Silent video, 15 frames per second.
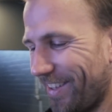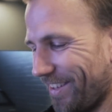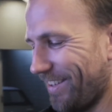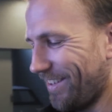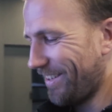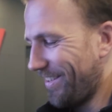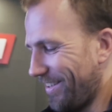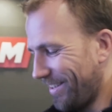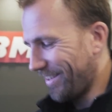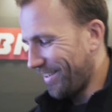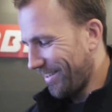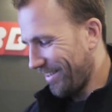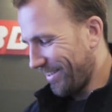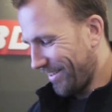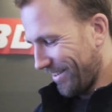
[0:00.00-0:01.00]
okay.
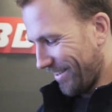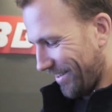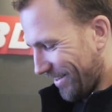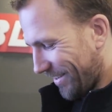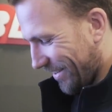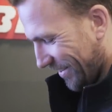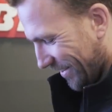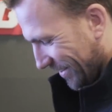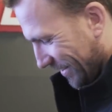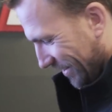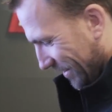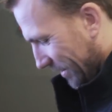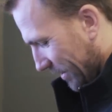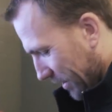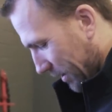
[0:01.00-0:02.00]
Ja
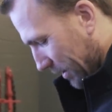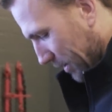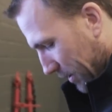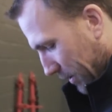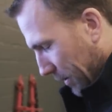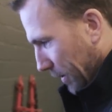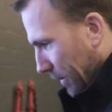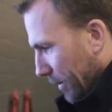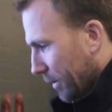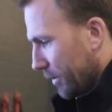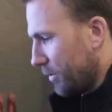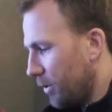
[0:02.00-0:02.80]
dann, ciao, ne?